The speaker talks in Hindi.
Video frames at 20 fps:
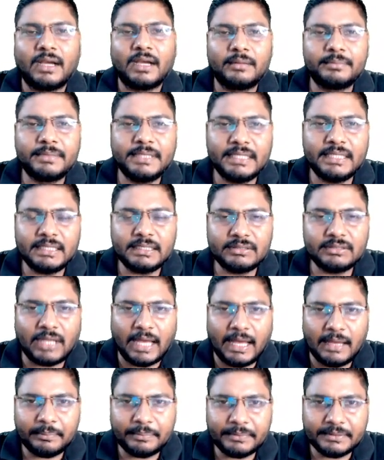अब ये
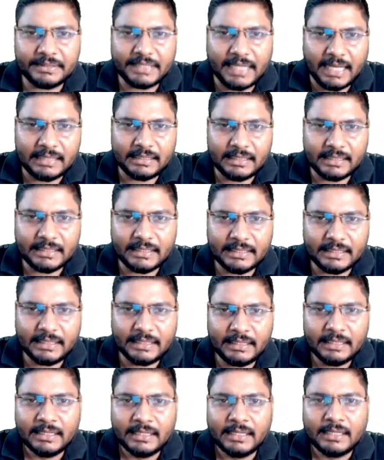आप याद
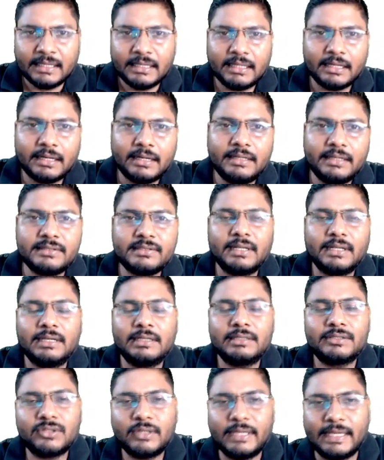रखेंगे कि
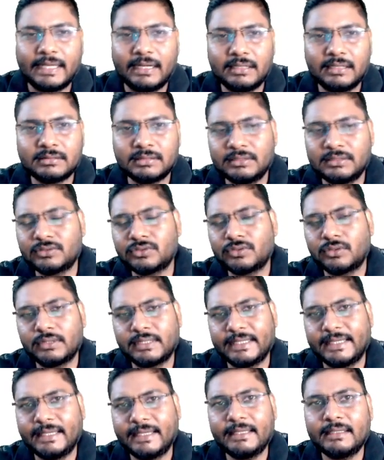रीजनल जो इलेक्शंस
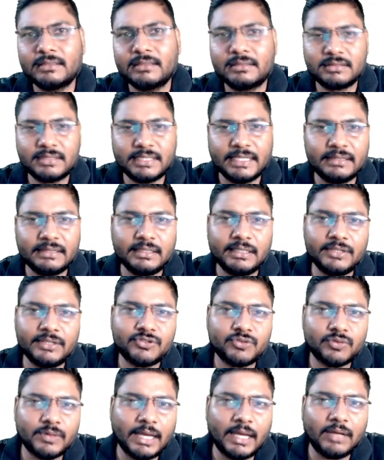होते हैं क्षेत्रीय
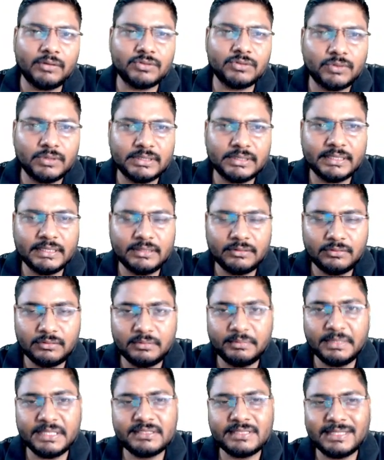चुनाव जो होते हैं
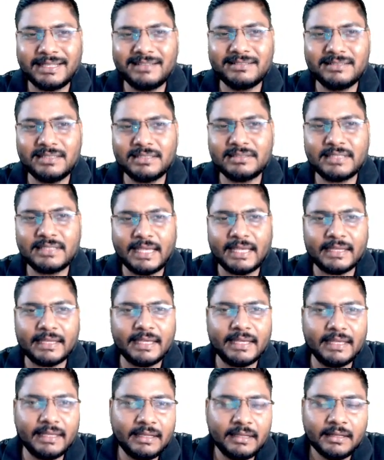उनमें चैलेंजेस क्या
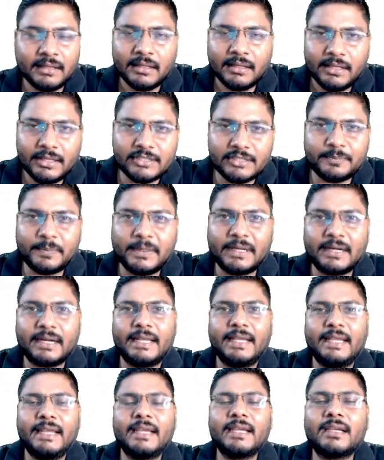क्या हैं इस
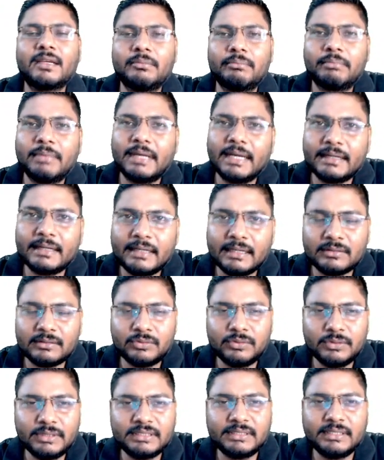पर एक
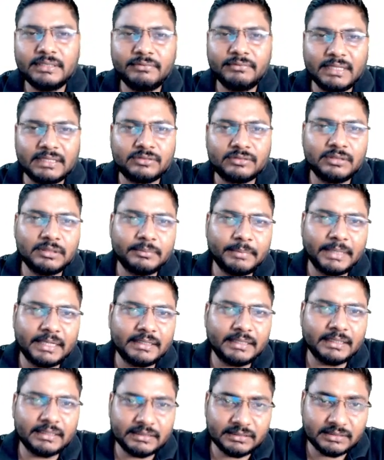बैठक हुई थी वैश्विक
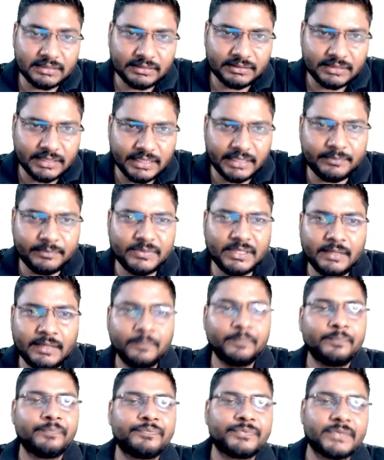बैठक इसकी थीम थी
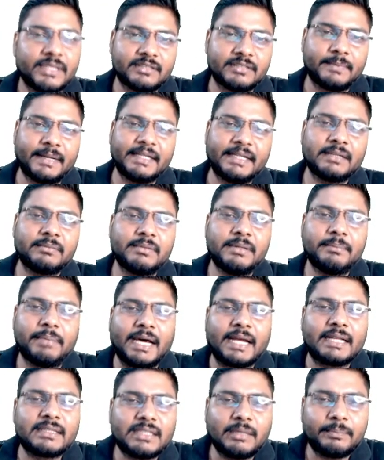इस बैठक में
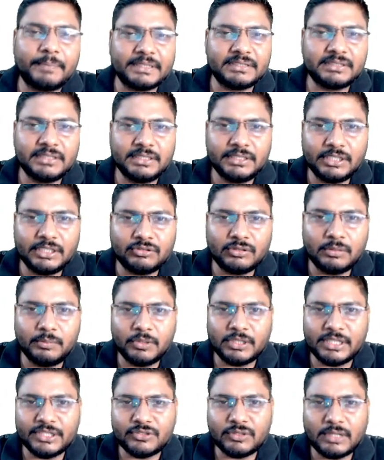भारत का प्रतिनिधित्व तो
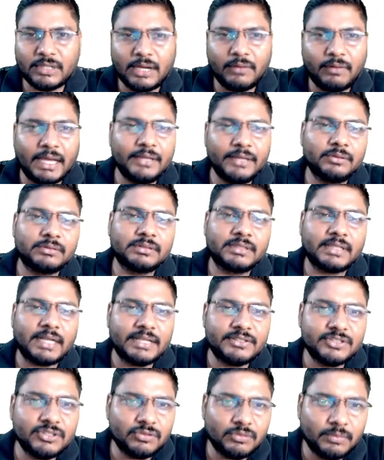मुख्य चुनाव आयुक्त
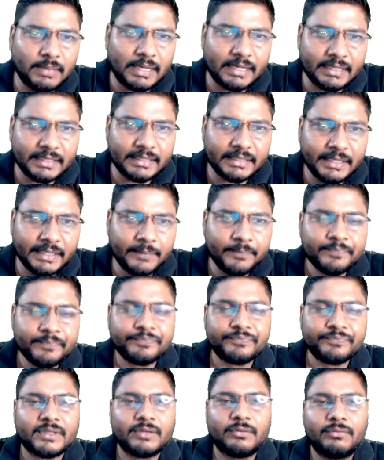राजीव कुमार ने किया
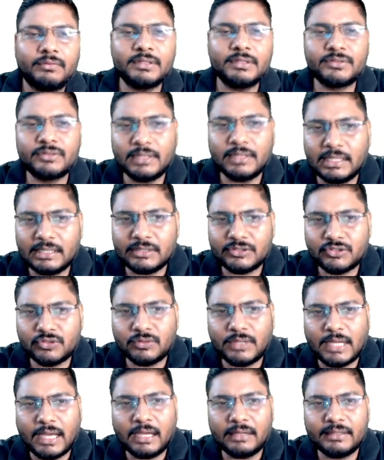विश्व
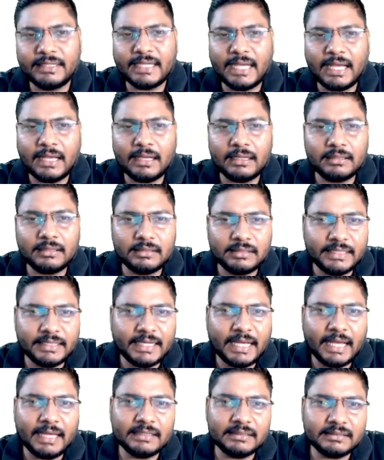चुनाव निका
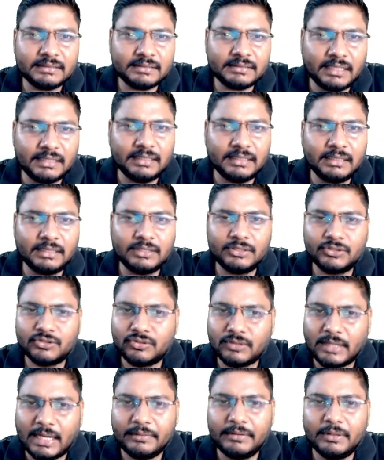निकाय संघ
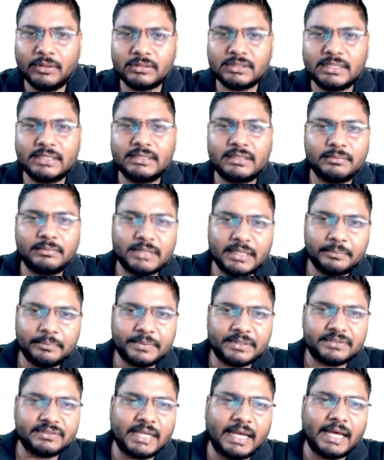चुनावी लोकतंत्र के
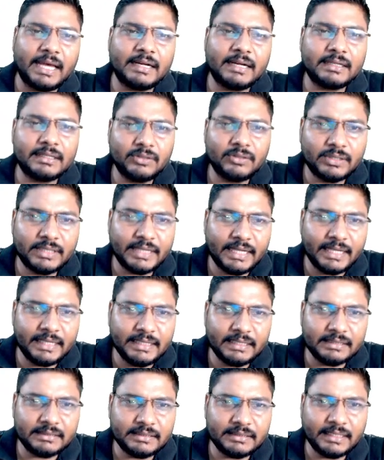प्रसार को नई
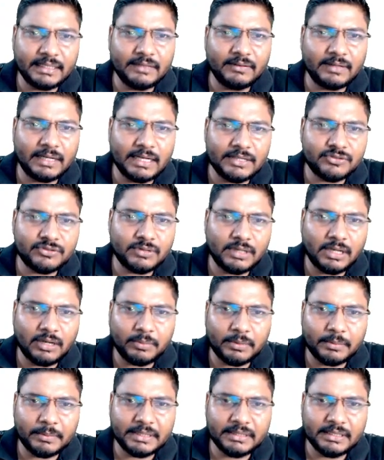गति देने वाला चुनाव
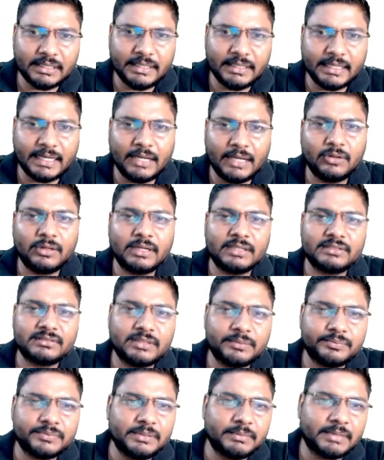प्रबंधन निकायों का
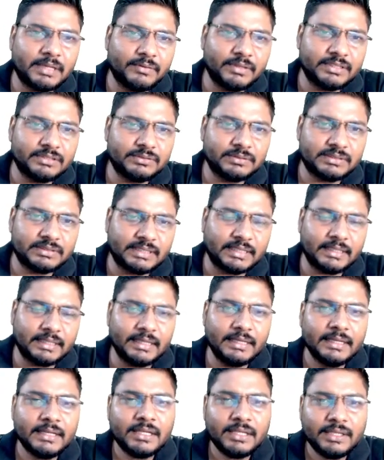सबसे बड़ा वैश्विक संघ
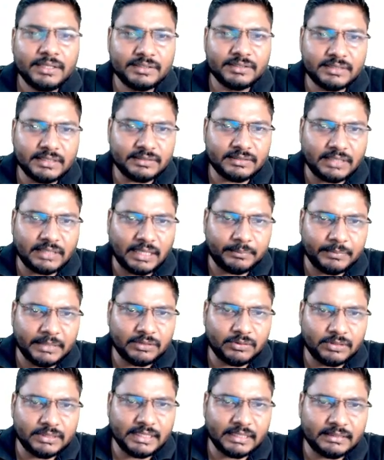है इसकी
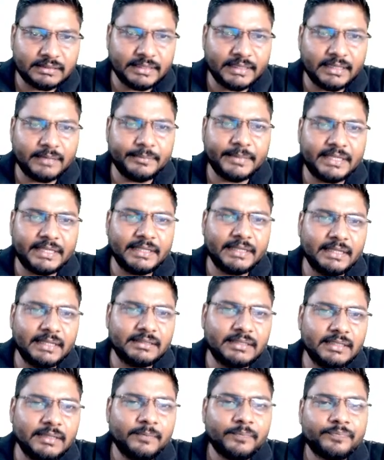स्थापना 2013 में की गई
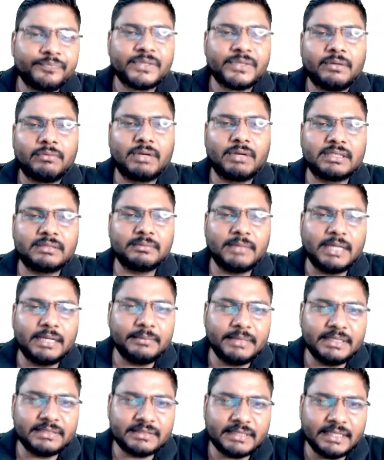थी वर्तमान
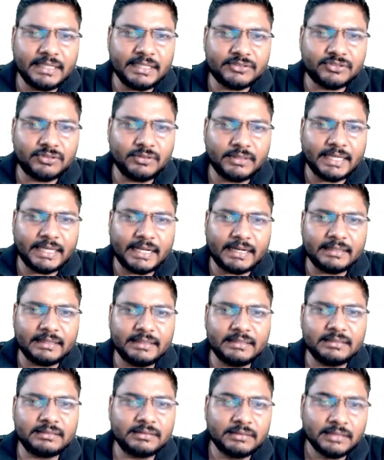में इसके 111
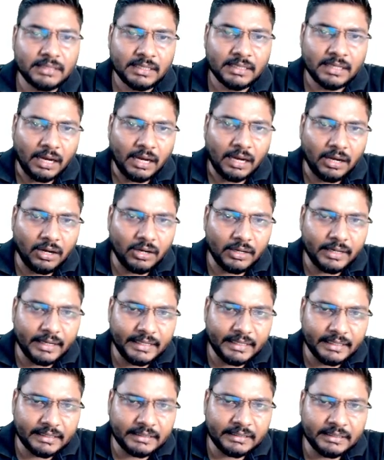देश और
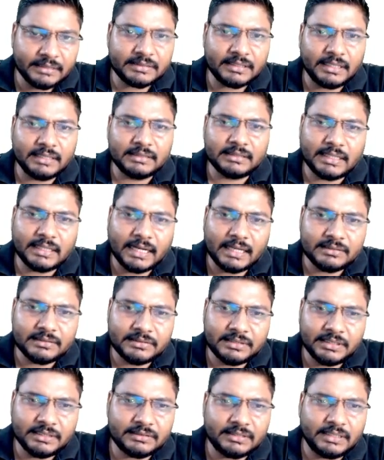21
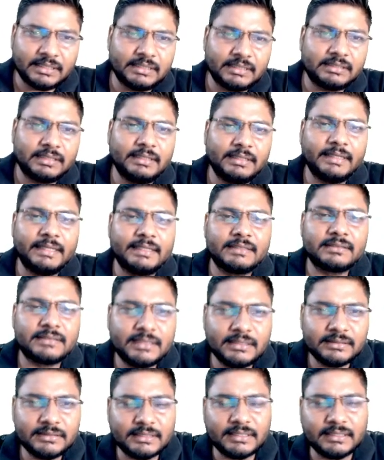अंतर्राष्ट्रीय संगठन
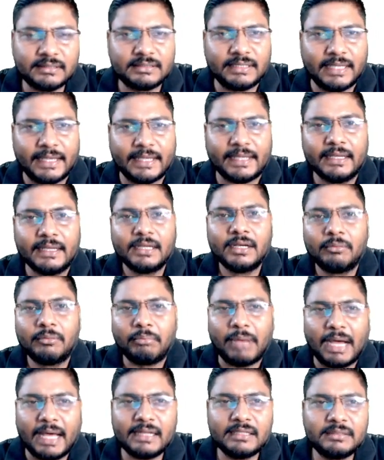इसके सदस्य हैं
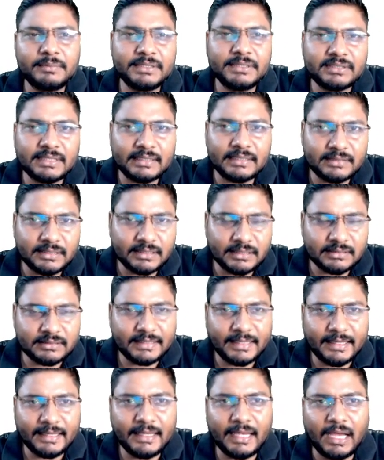भारत भी इसका
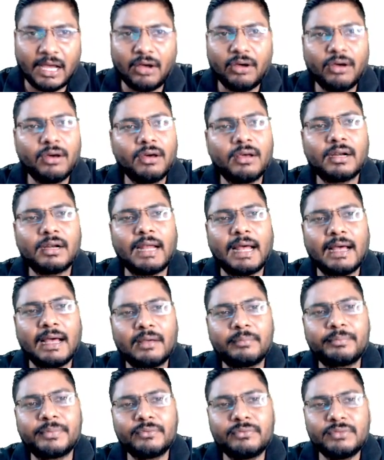सदस्य है और
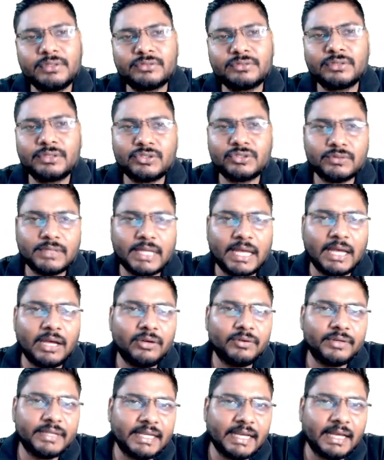आप विश्व
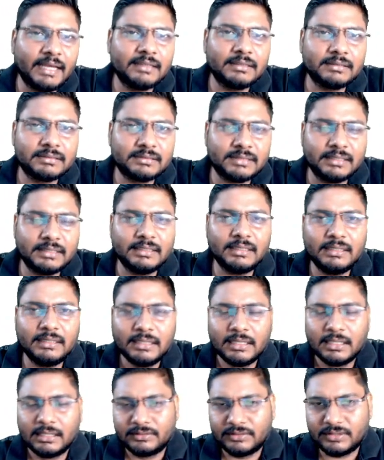चुनाव निकाय संघ
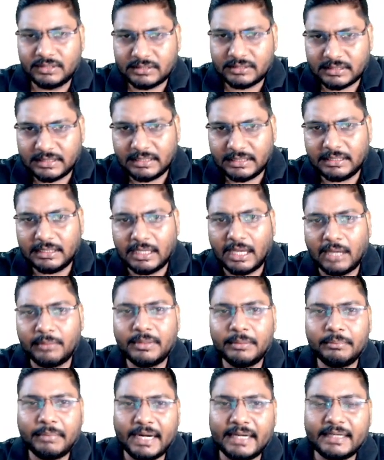जिसकी
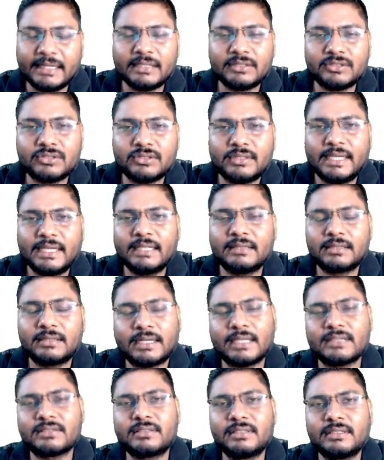अभी बैठक जो है
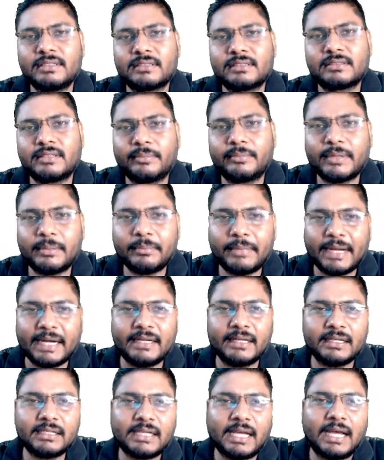अंतर्राष्ट्रीय स्तर पर
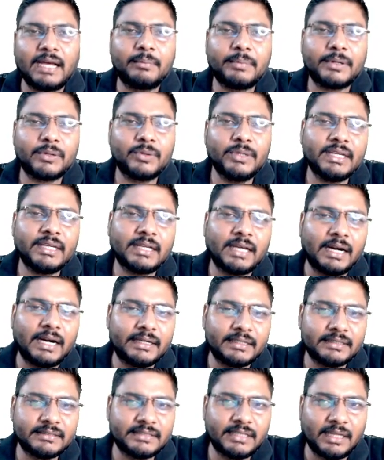बैठक कहाँ पर हुई
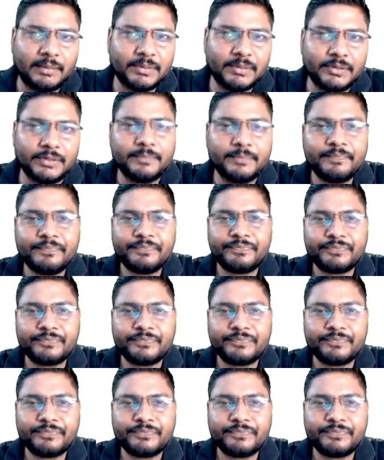कार्टेजिना में हुई